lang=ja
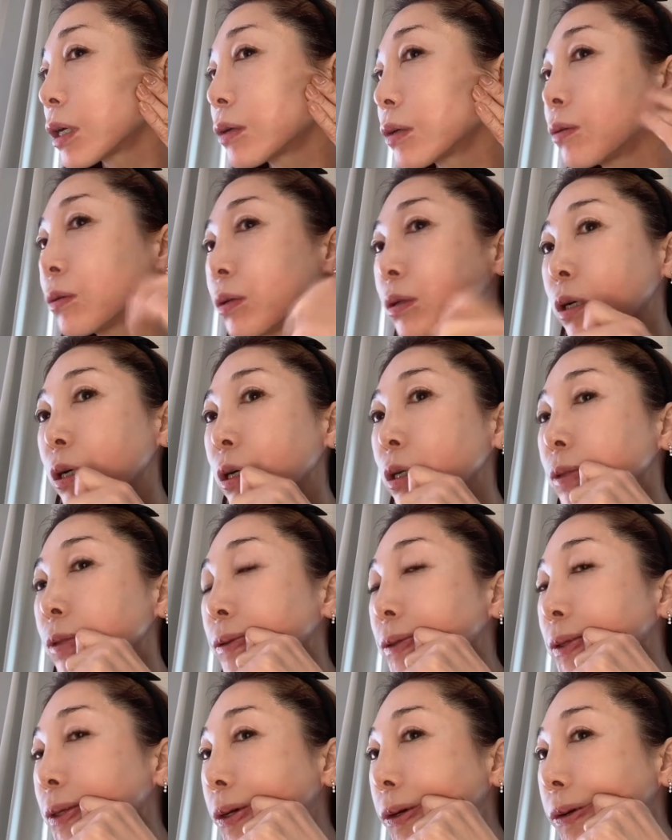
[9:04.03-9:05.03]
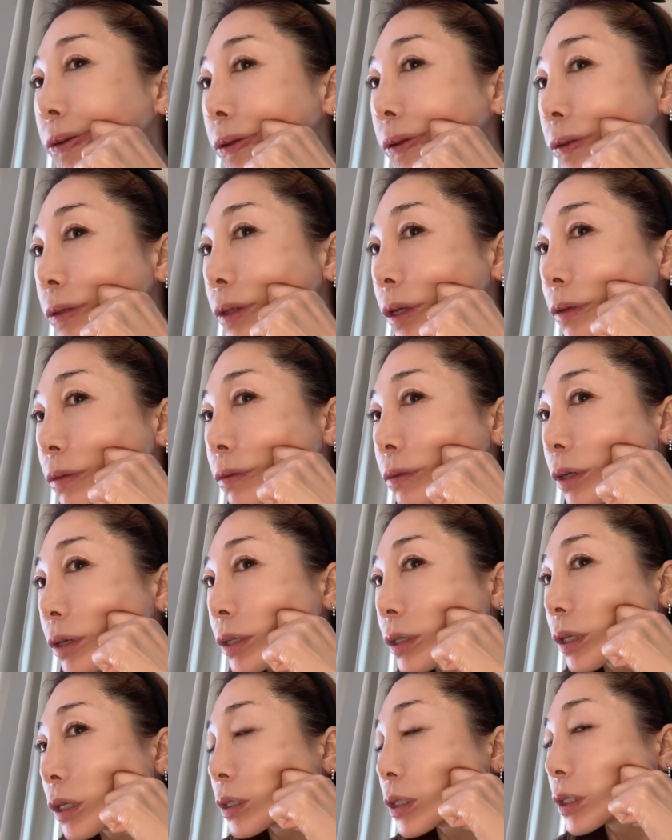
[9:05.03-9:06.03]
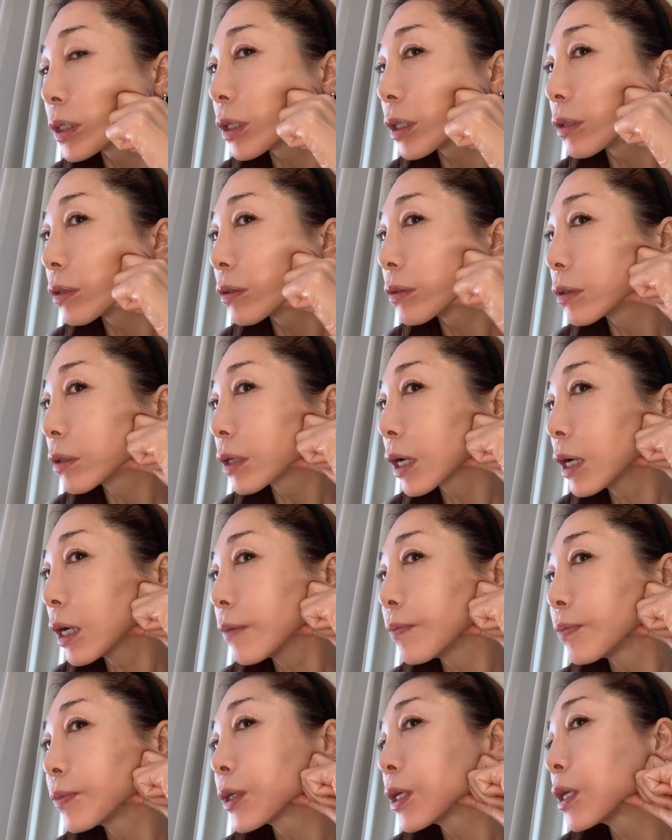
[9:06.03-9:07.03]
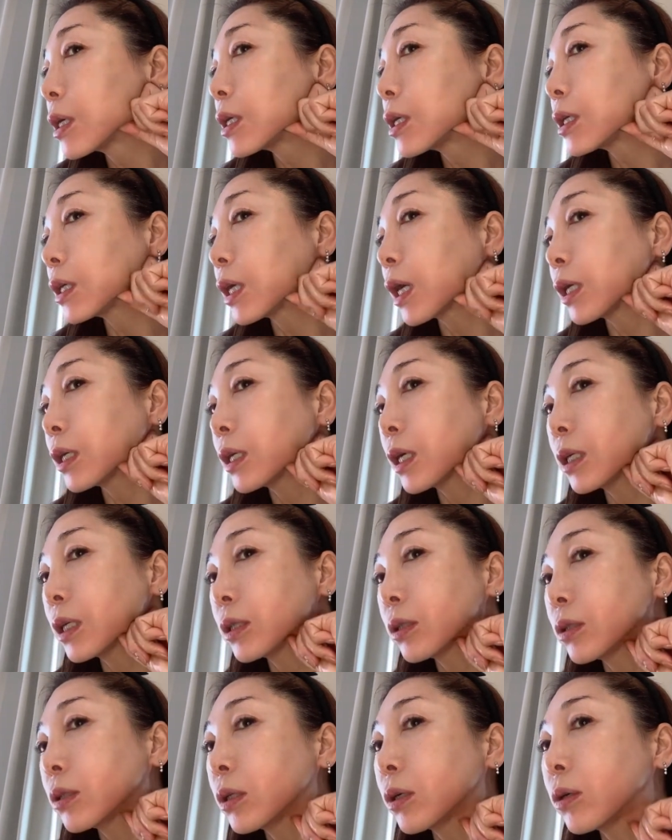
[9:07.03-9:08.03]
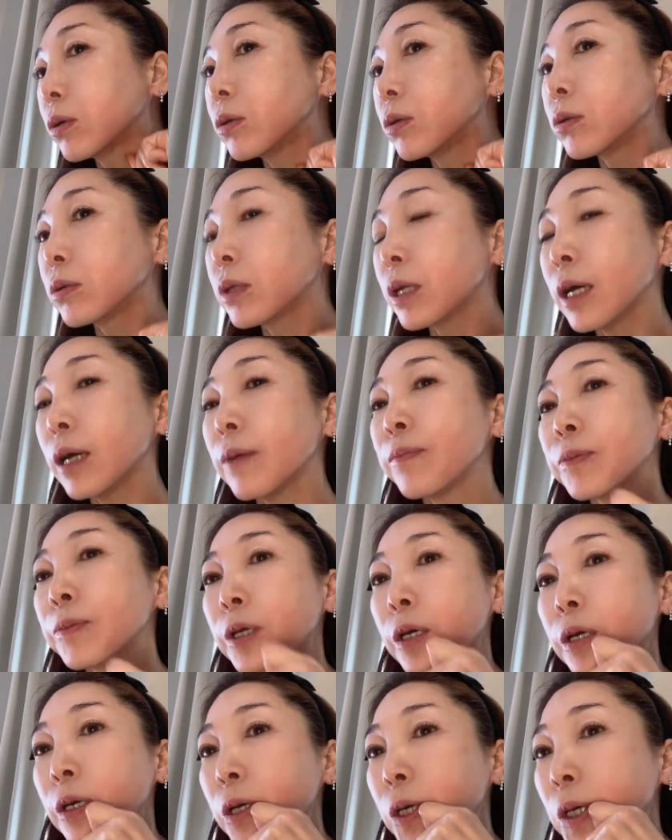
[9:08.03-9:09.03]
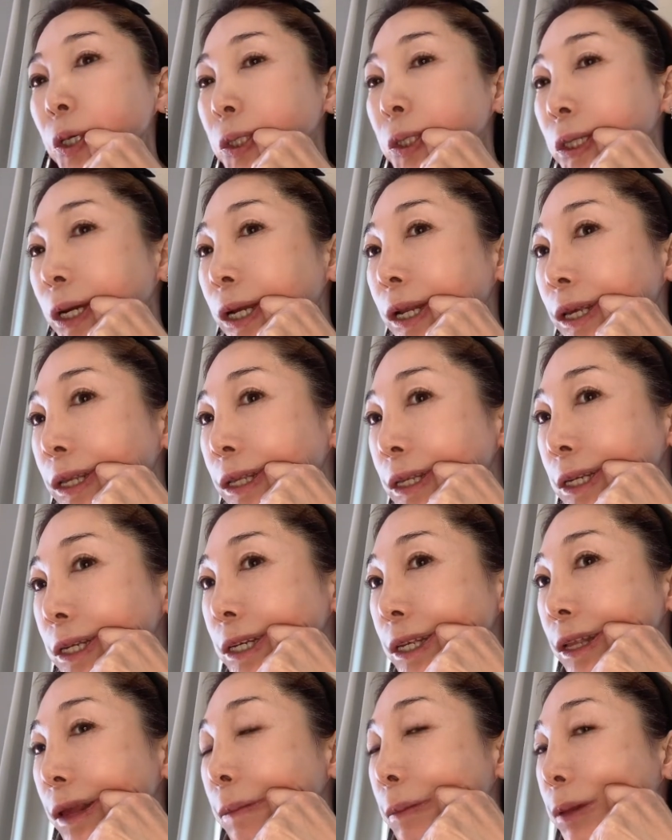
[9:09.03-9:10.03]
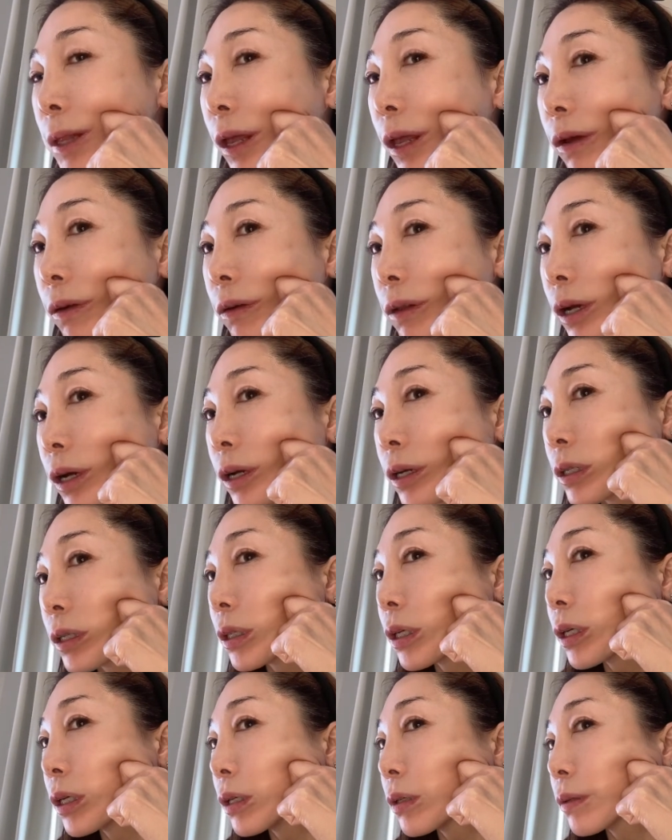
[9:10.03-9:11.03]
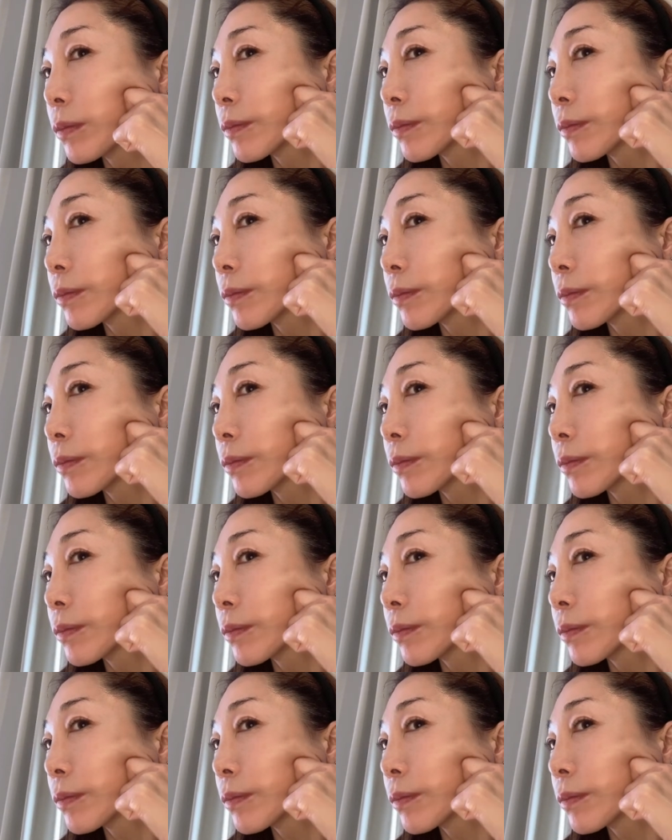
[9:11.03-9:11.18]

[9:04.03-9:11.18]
ろうがこの手の形だろうがやりやすい方でチャレンジしてみてください。